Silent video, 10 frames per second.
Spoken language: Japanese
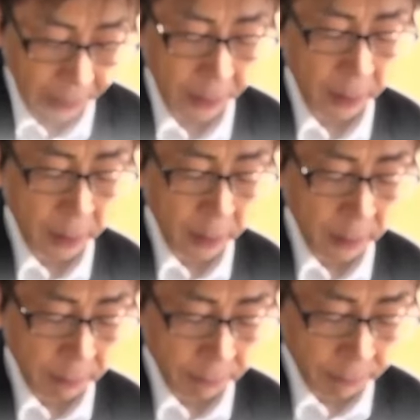と思うの
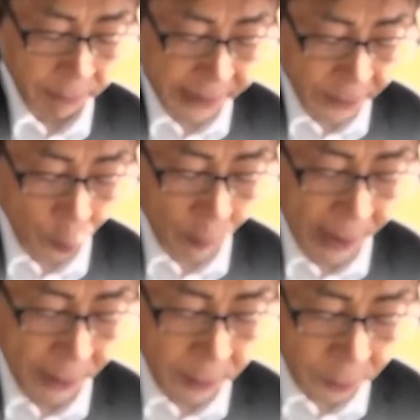で
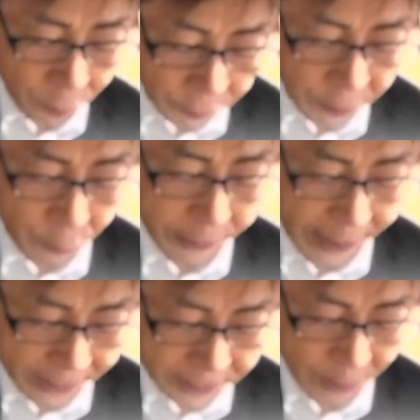孫十郎は
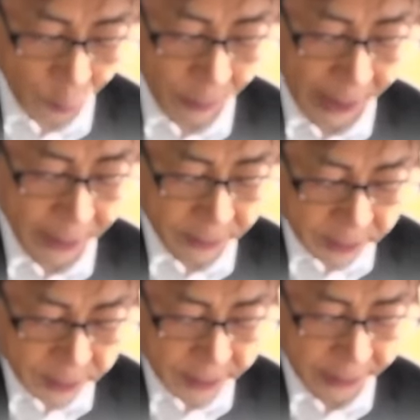なるべく
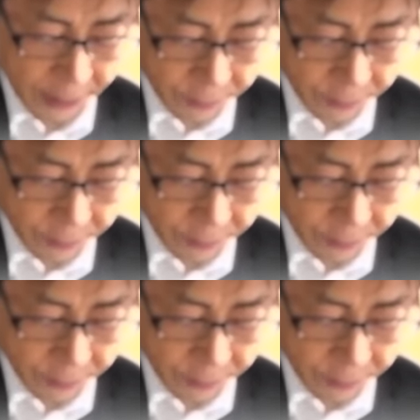両方を